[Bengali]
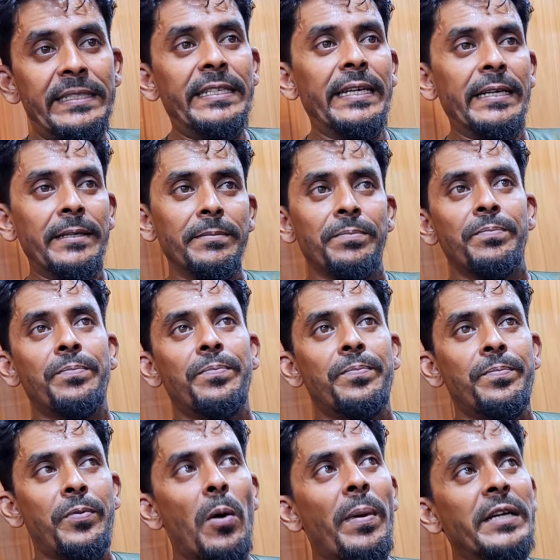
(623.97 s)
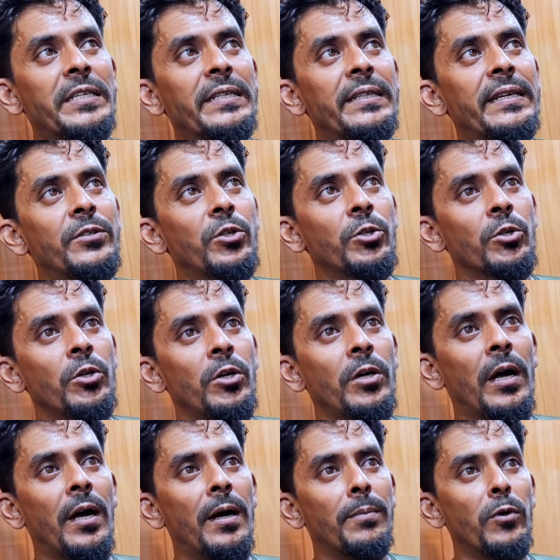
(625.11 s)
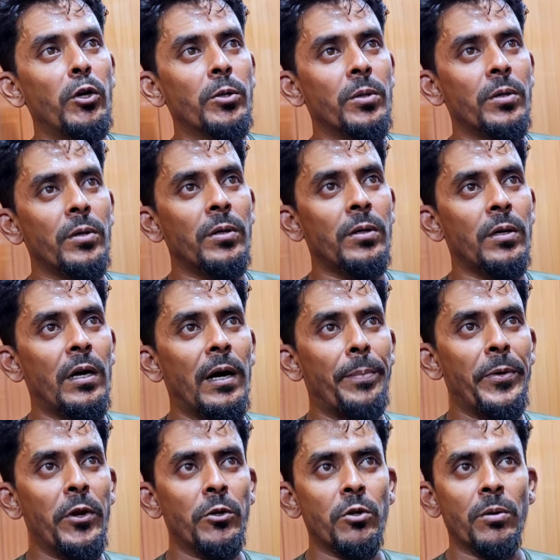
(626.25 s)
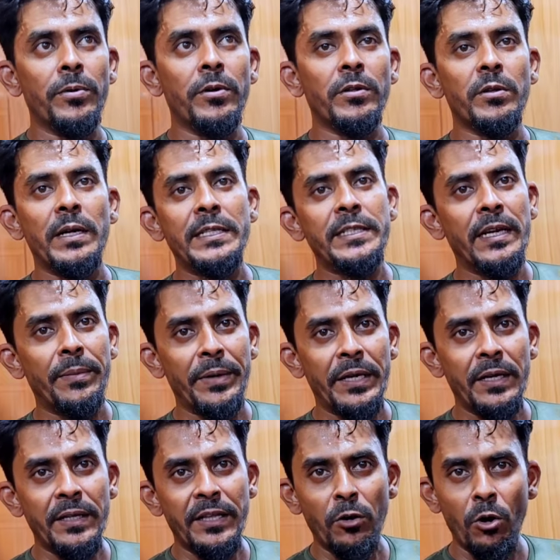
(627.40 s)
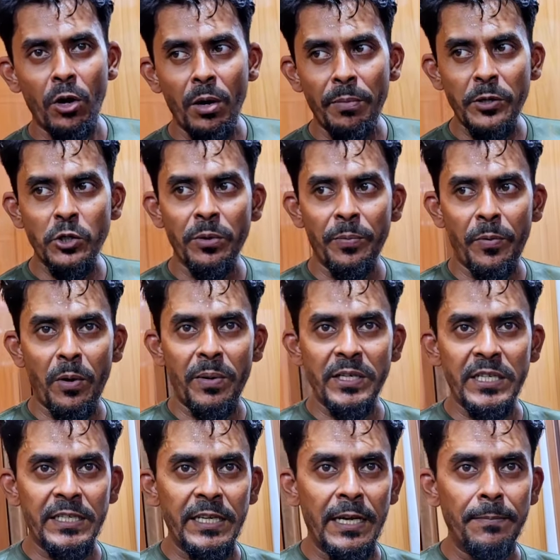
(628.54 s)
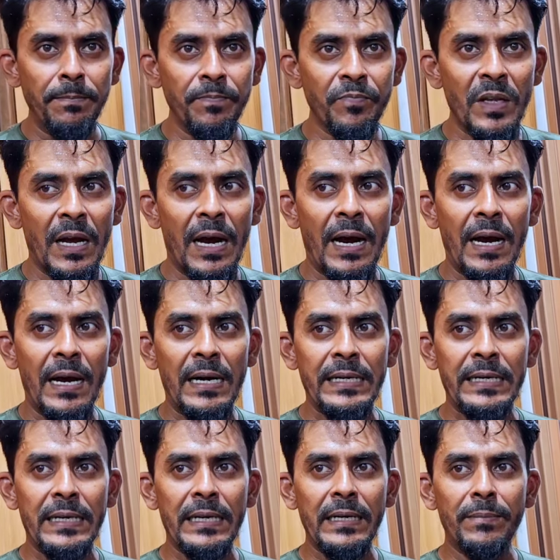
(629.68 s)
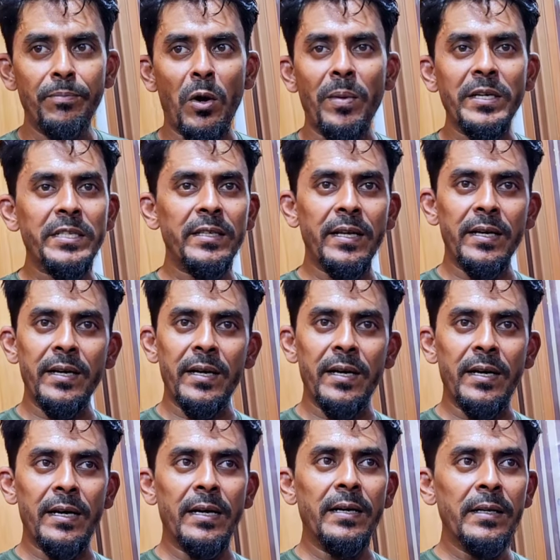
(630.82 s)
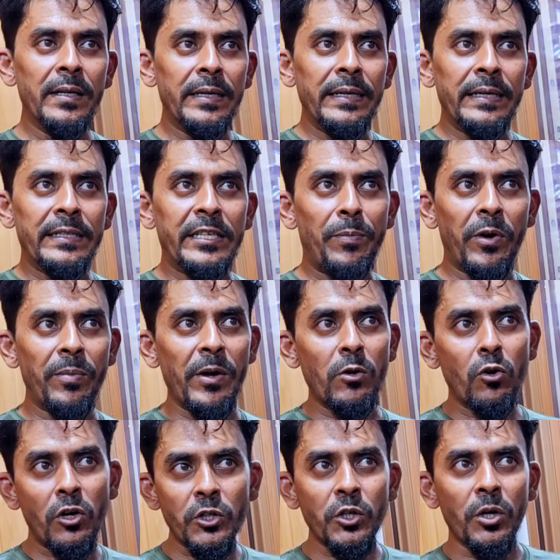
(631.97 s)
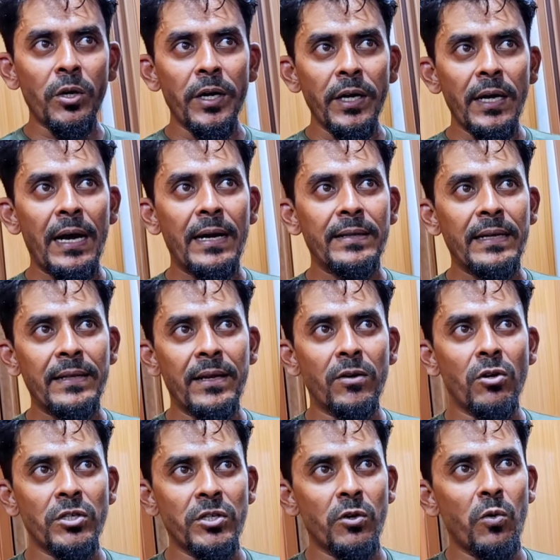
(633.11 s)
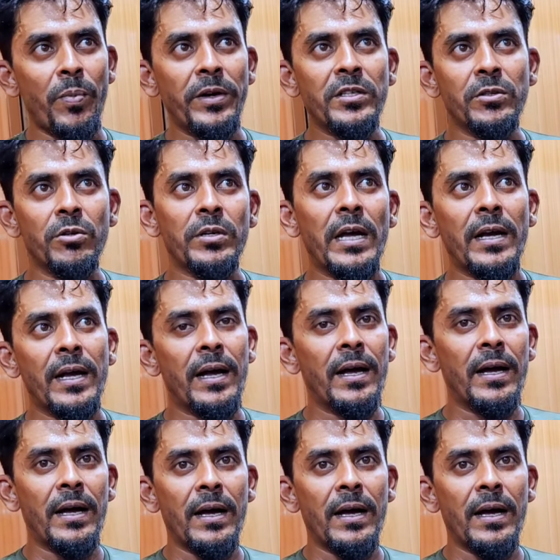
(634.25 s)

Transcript: জি প্রবাসীদের জন্য মূলত আপনি হয়তো অবগত আছেন আমি দীর্ঘ লম্বা সময় প্রবাসে ছিলাম আর প্রবাসীদের যে পরিমাণ কষ্ট হয় আর তাদের কষ্টের উপার্জিত টাকা